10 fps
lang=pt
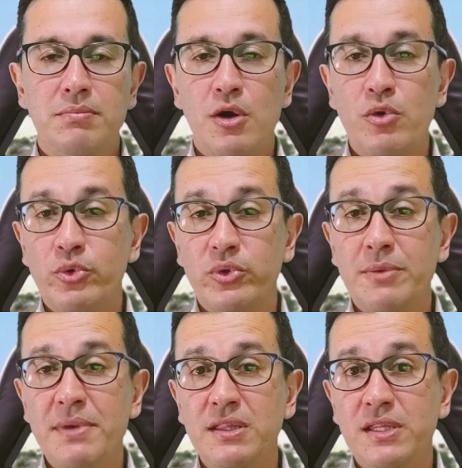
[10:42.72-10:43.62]
Powell
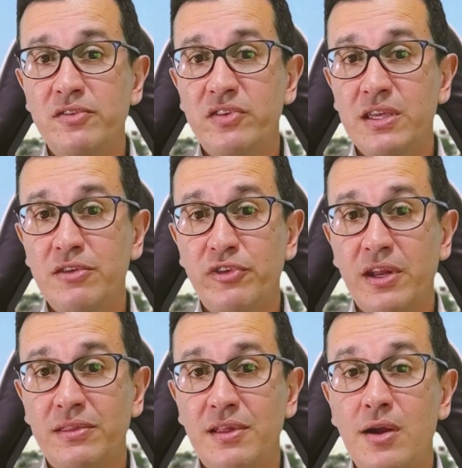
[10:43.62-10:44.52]
também teve que
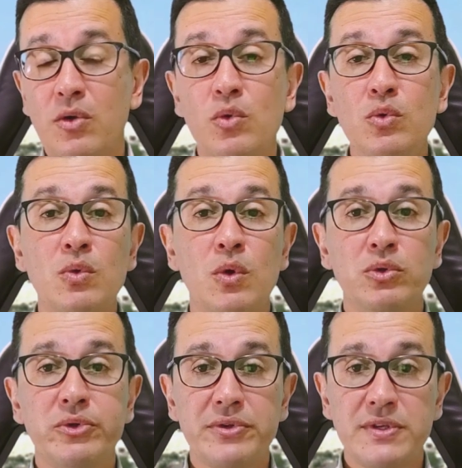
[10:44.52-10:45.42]
enfrentar um
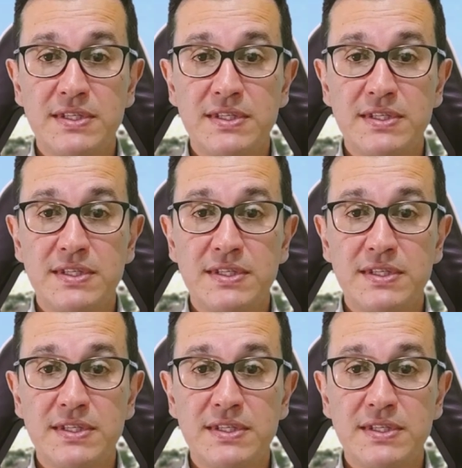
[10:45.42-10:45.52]
outro